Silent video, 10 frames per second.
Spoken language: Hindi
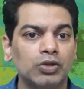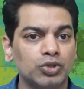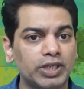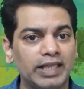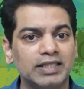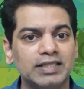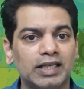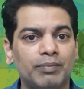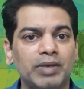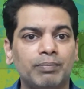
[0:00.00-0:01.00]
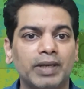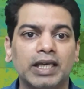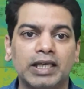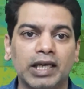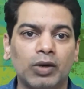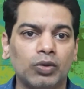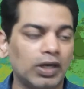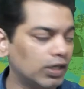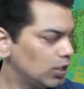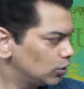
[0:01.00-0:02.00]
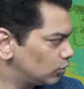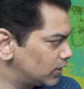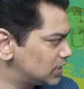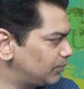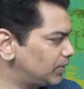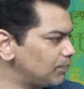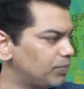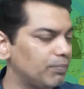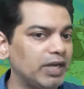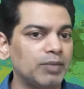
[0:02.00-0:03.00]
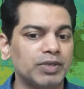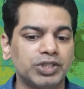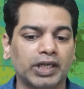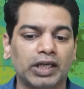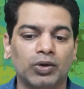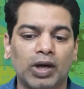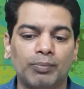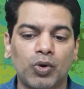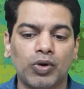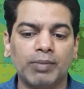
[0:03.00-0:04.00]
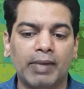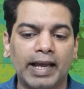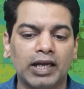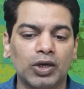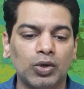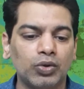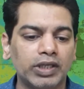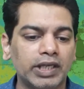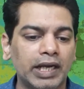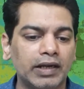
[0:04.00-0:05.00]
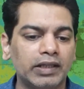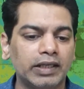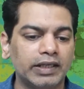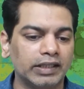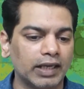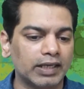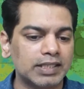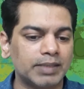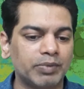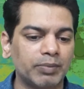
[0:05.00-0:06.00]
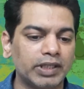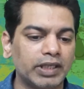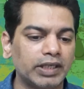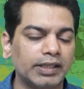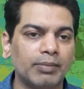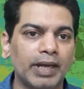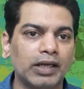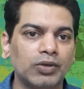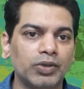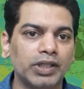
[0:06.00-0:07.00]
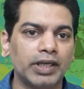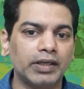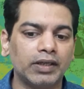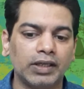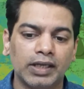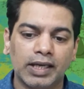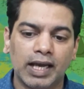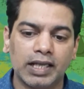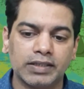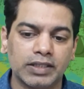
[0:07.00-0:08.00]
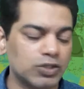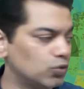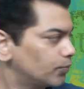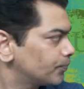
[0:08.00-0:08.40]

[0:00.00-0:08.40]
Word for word: शायद इस साल आपने पे किया होगा तो रिसिप्ट एंड पेमेंट में चेक करो आपको कोई बैंक लोन की एंट्री दिख रही है क्या रिसिप्ट में दिख रही है कि बैंक लोन की एंट्री आंसर इज नो